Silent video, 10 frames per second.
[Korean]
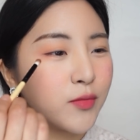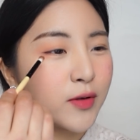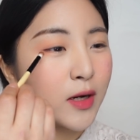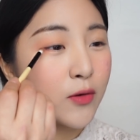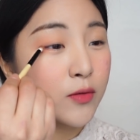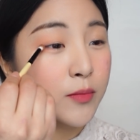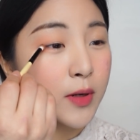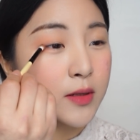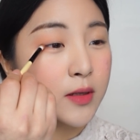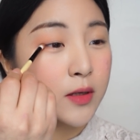브라운은
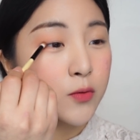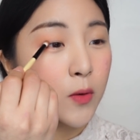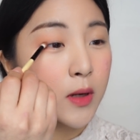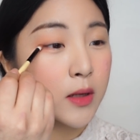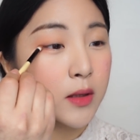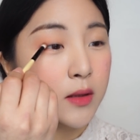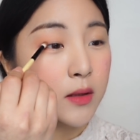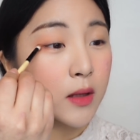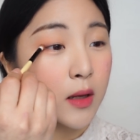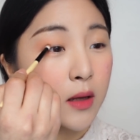발색이 좋아야
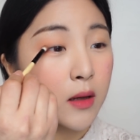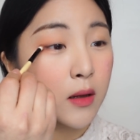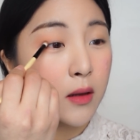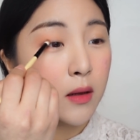되는데